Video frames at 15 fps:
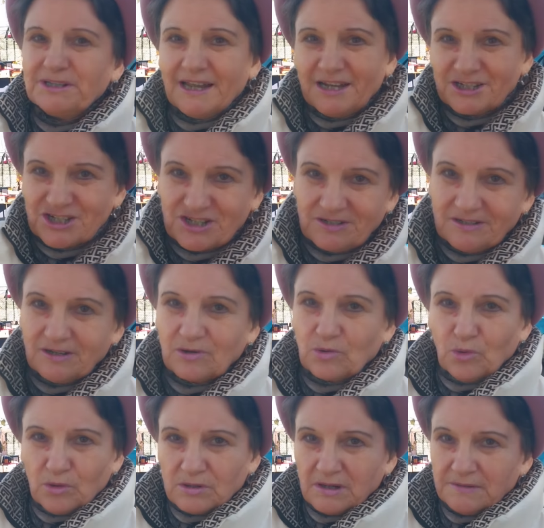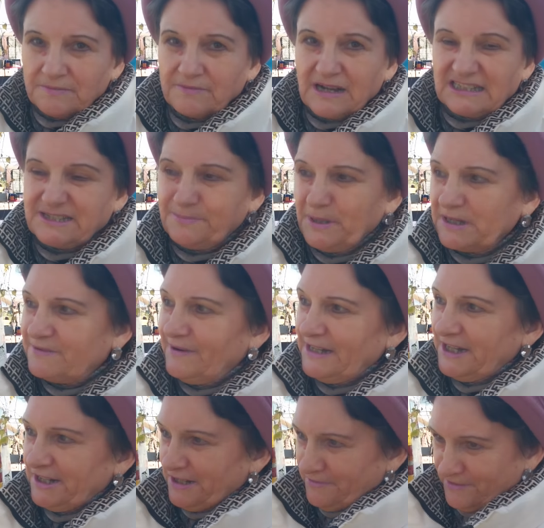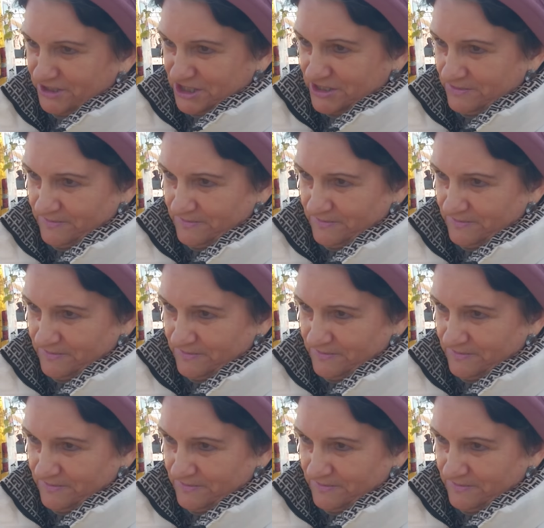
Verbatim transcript: наш Коков Казбек Валерьевич,